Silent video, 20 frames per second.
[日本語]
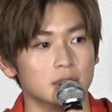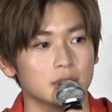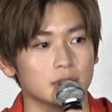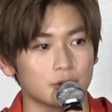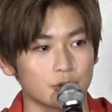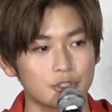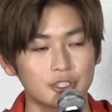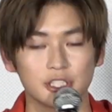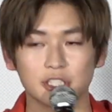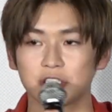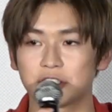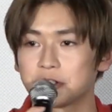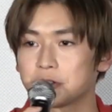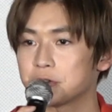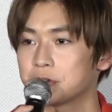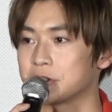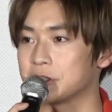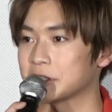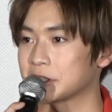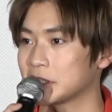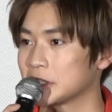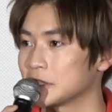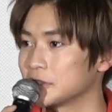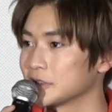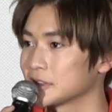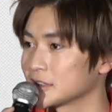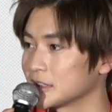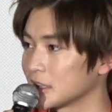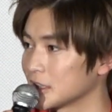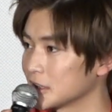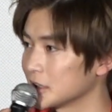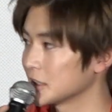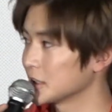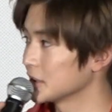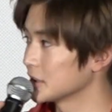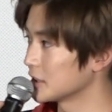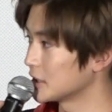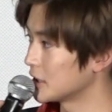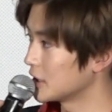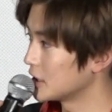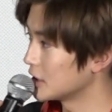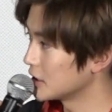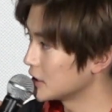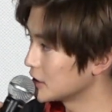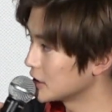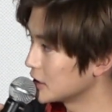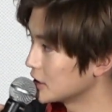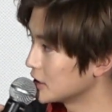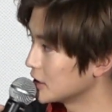そしてジオに関わった方々